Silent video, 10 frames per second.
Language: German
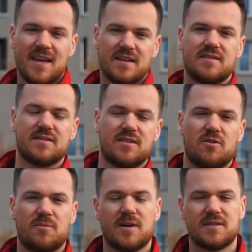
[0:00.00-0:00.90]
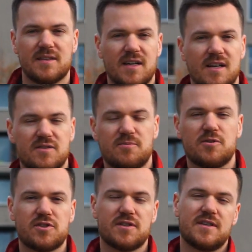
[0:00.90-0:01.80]
Jetzt ist er nochmal Single, jetzt
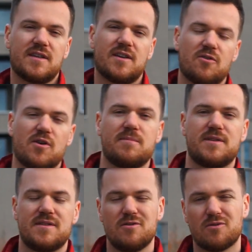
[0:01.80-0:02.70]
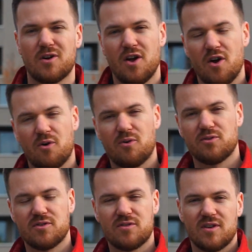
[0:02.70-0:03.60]
wünscht er sich eine neue Beziehung
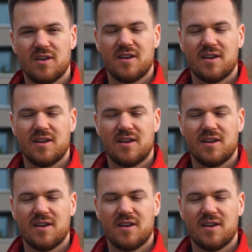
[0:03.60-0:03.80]
und